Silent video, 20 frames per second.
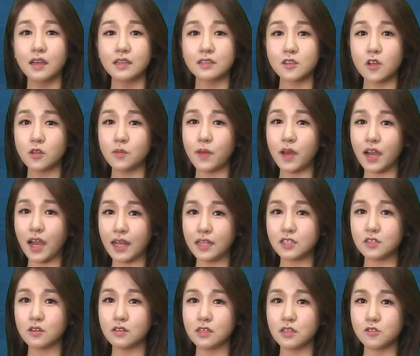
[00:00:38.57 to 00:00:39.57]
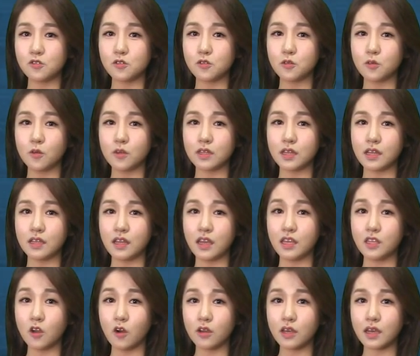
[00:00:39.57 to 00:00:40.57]

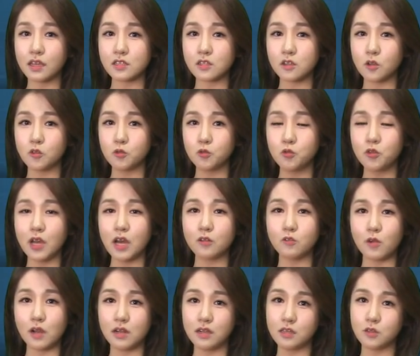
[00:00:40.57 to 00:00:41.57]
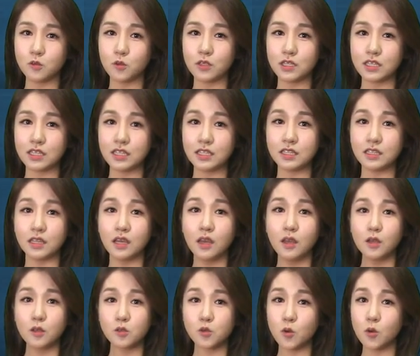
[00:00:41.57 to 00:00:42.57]
선박안전기술공단의 여객선 운항관리 조직은
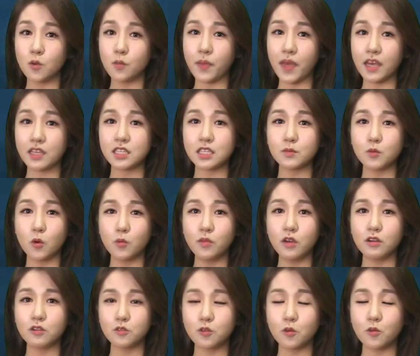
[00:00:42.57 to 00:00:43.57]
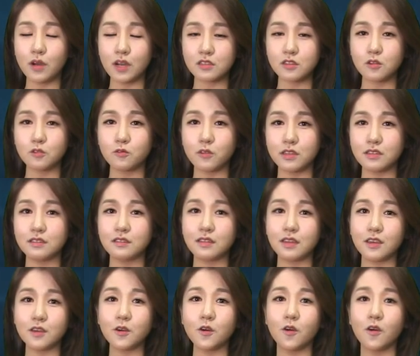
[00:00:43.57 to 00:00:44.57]
총 115명으로
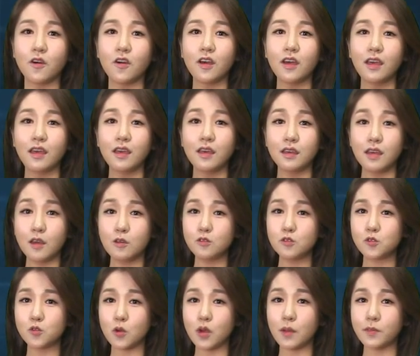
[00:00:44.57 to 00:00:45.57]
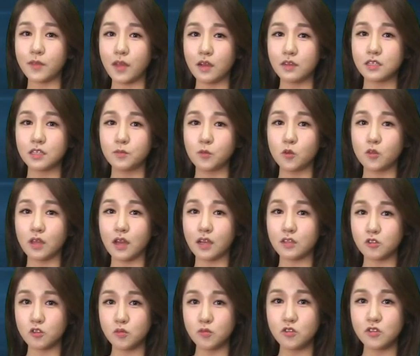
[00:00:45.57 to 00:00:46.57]
확정됐는데요. 해운조합
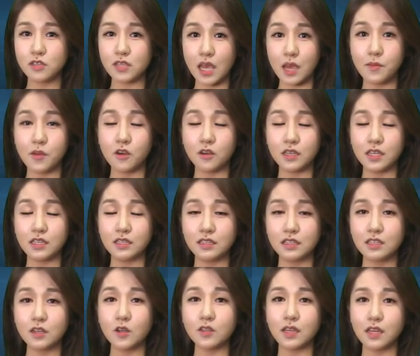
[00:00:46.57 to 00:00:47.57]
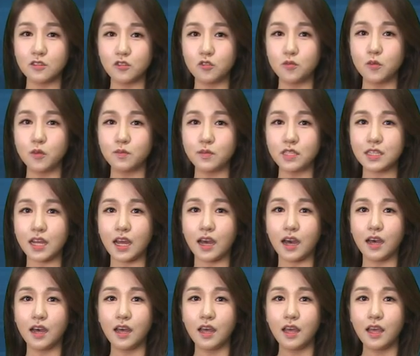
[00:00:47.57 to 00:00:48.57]
당시보다 23명이 늘어난 규모입니다.